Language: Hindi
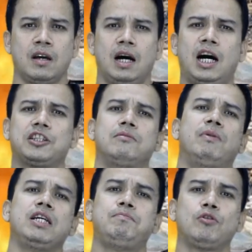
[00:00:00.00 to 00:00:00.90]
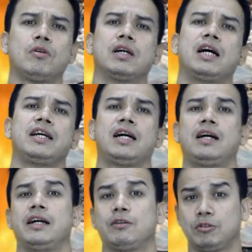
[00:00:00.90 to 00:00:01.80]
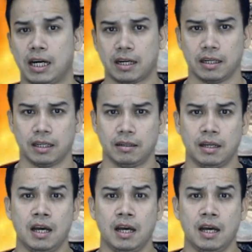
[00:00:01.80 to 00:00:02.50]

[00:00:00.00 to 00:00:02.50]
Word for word: आज मणिपुर और हरियाणा एक उदाहरण है